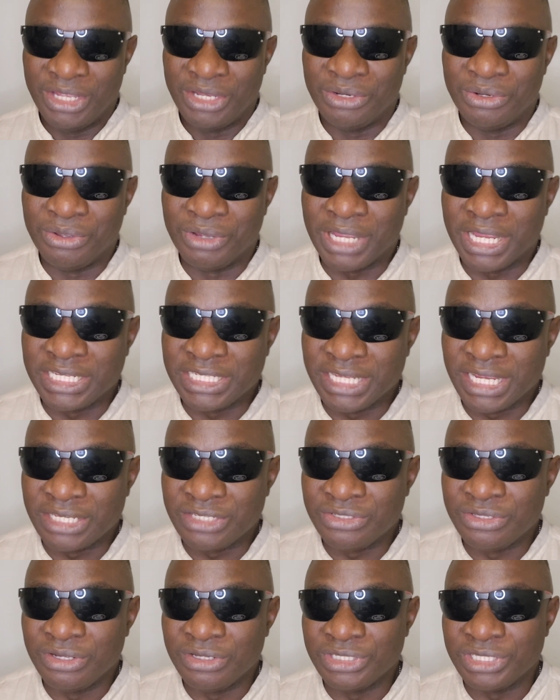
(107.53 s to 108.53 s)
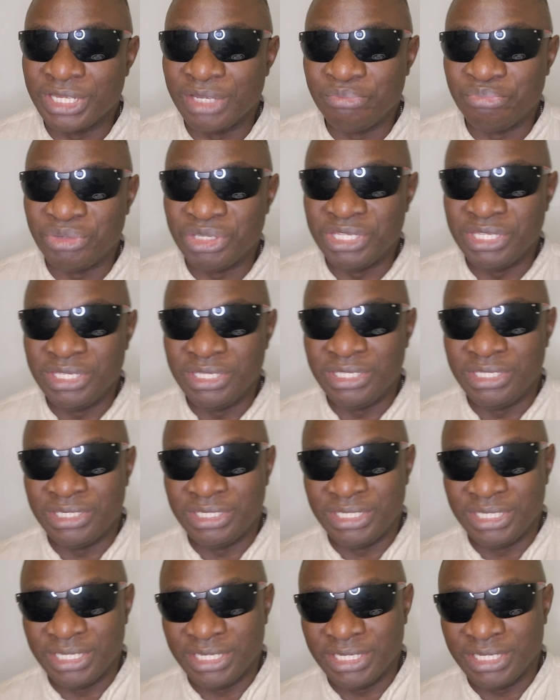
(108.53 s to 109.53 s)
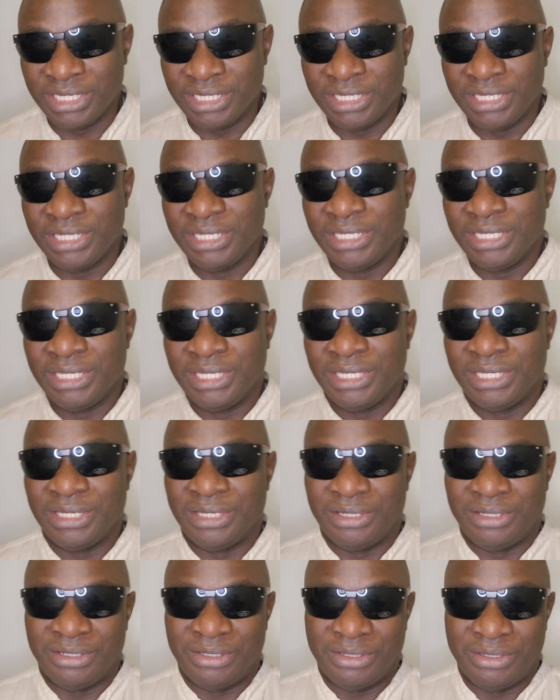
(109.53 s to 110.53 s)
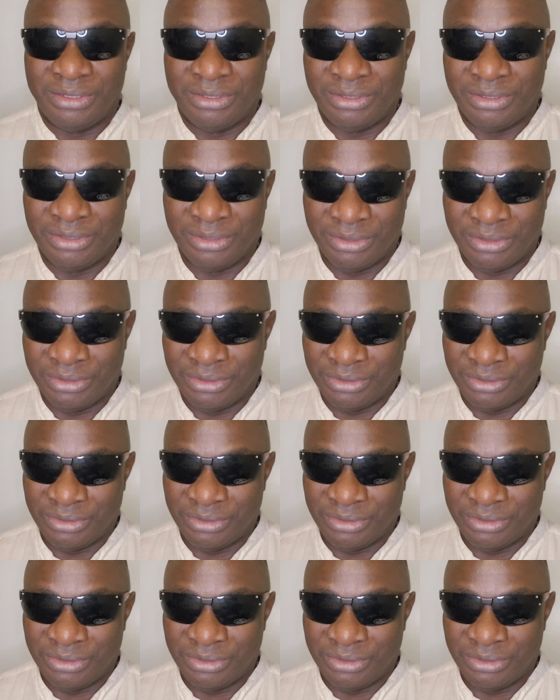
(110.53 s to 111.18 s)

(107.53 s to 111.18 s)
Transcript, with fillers: Le Kazakhstan, c'est un pays qui est euh,